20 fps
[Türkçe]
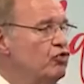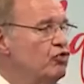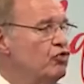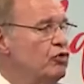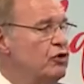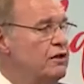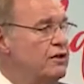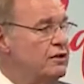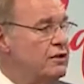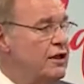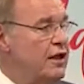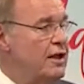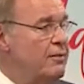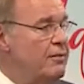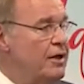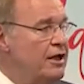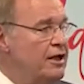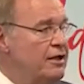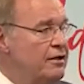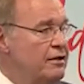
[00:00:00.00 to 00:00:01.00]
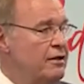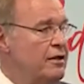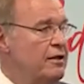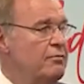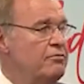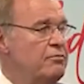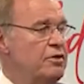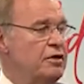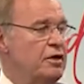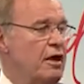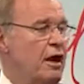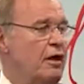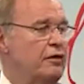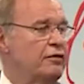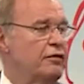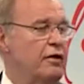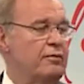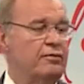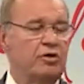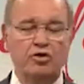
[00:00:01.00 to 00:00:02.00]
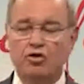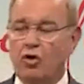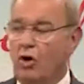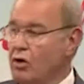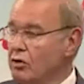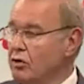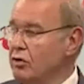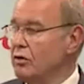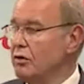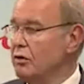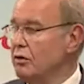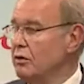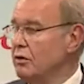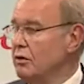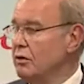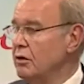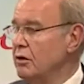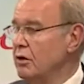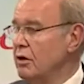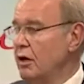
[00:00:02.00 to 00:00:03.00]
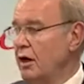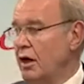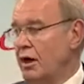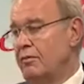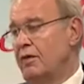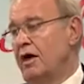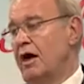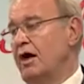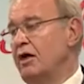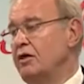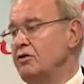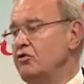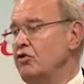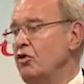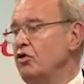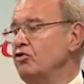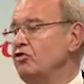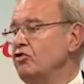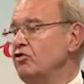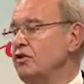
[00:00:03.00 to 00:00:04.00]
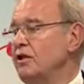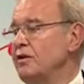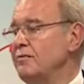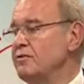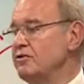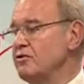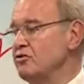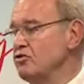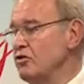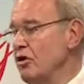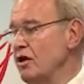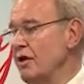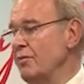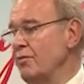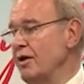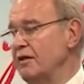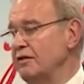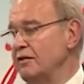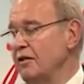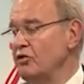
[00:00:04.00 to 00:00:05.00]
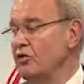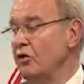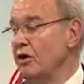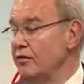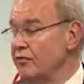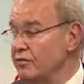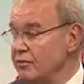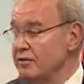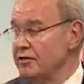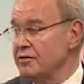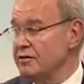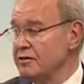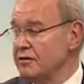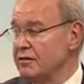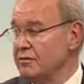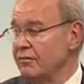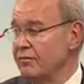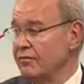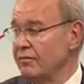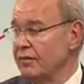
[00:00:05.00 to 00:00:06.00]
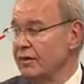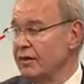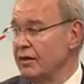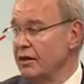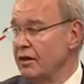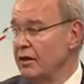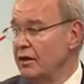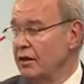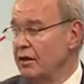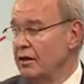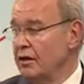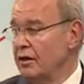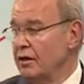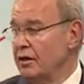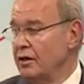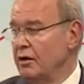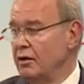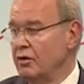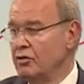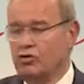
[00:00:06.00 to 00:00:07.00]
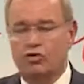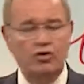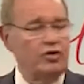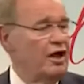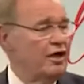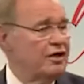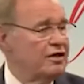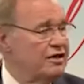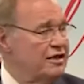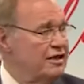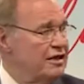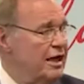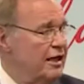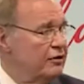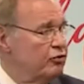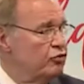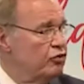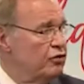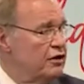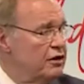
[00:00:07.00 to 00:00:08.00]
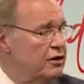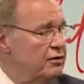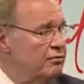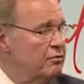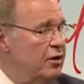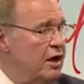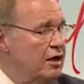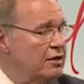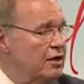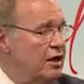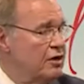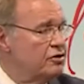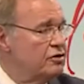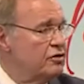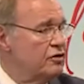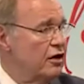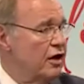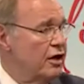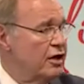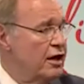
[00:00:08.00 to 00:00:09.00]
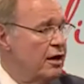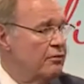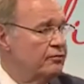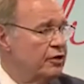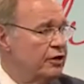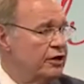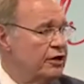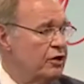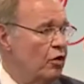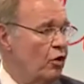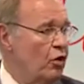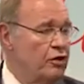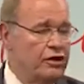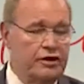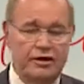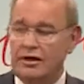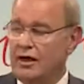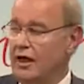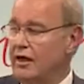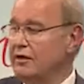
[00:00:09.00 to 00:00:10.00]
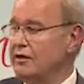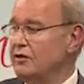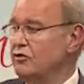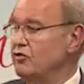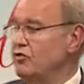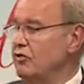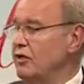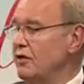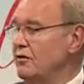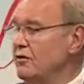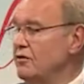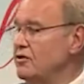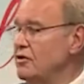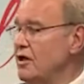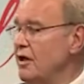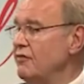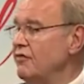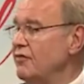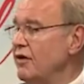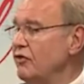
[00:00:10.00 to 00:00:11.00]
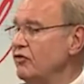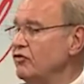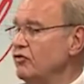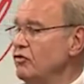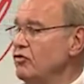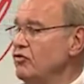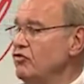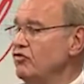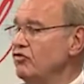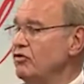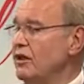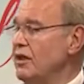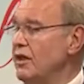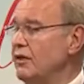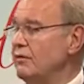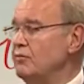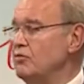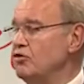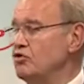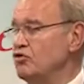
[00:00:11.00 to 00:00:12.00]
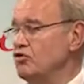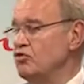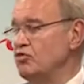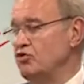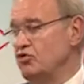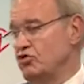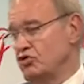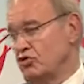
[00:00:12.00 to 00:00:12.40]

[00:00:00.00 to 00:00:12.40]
uzun irdelemenin bir anlamı yok. Ama gördüklerimizi söylemek de görevimiz. Kul hakkı yiyen TÜİK'in makyajlı rakamlarıyla 12 aylık tüketici enflasyonu yüzde %73,5.